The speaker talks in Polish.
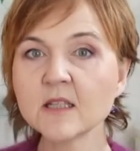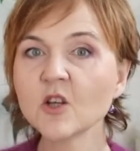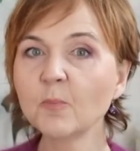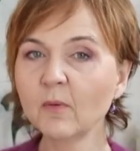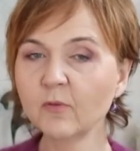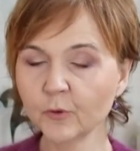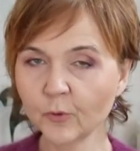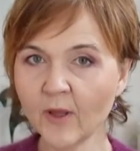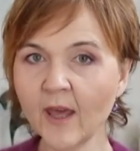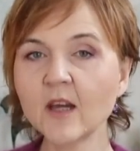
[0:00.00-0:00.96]
co
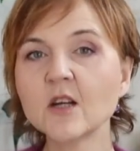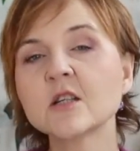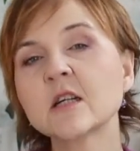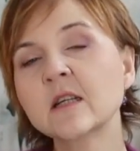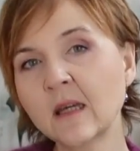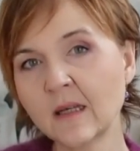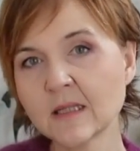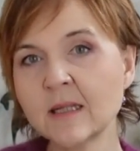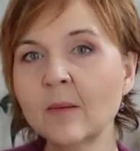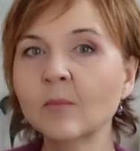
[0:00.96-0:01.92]
powoduje, że nie
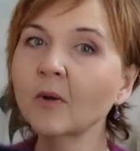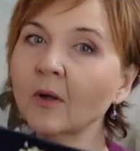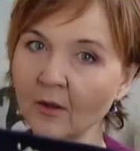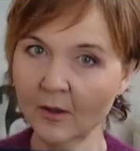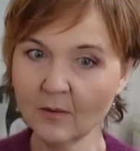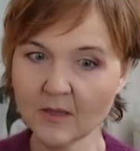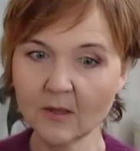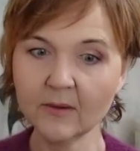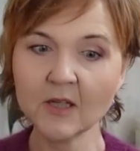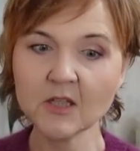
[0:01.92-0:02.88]
jest nam
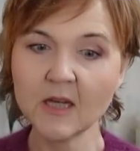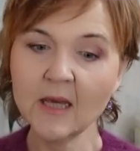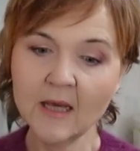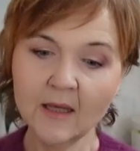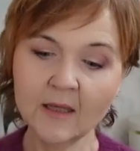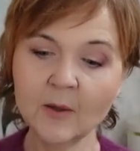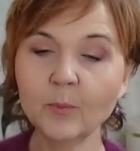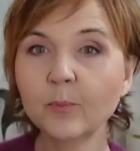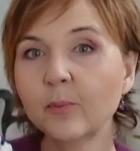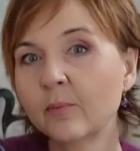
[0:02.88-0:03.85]
gorąco. Także y,
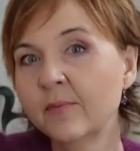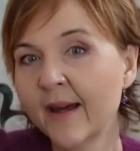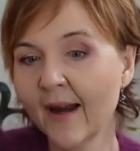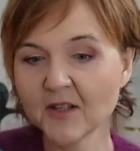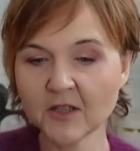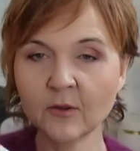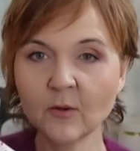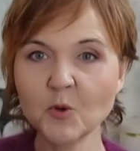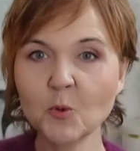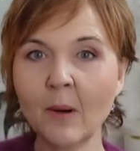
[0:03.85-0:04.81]
na razie
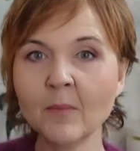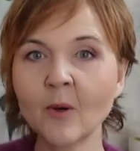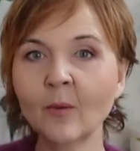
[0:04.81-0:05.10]
nosiłam